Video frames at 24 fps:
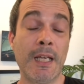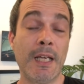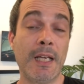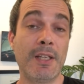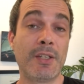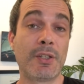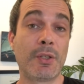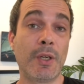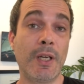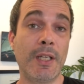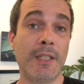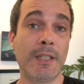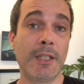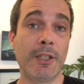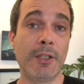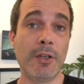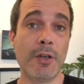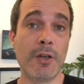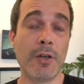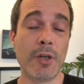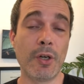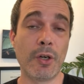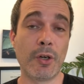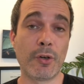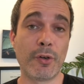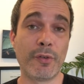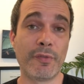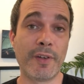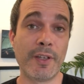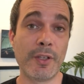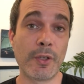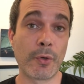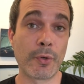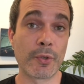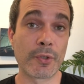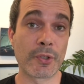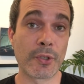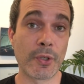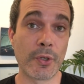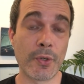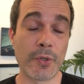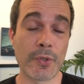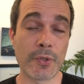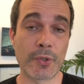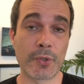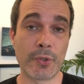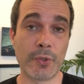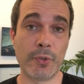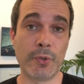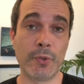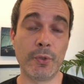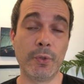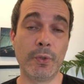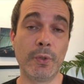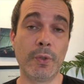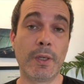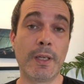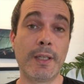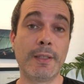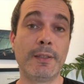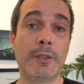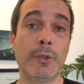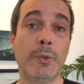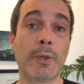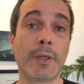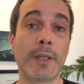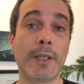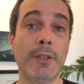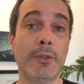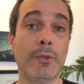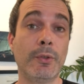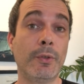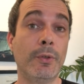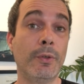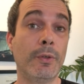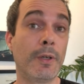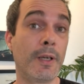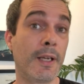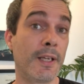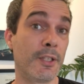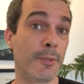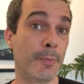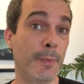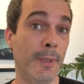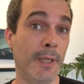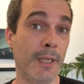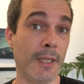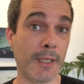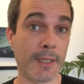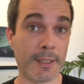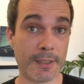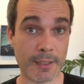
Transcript: Et cela d'ailleurs va dans le sens de la théorie de l'iceberg,